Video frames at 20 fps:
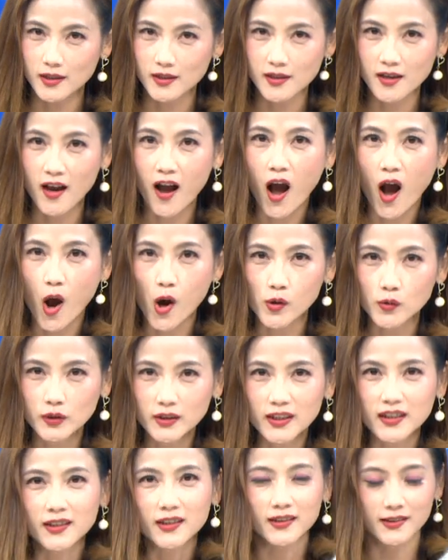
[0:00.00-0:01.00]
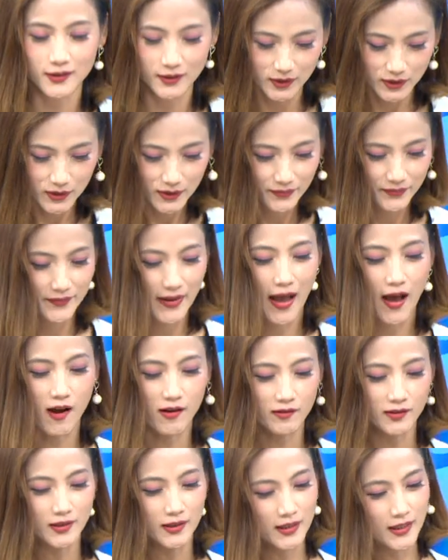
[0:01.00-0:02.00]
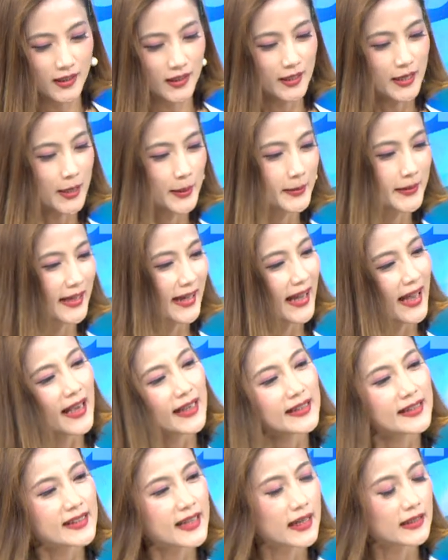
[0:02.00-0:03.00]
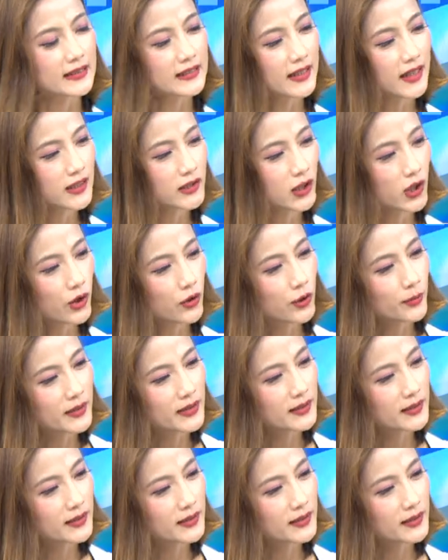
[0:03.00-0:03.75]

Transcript: 抄底？好，那我再看一下，你看到我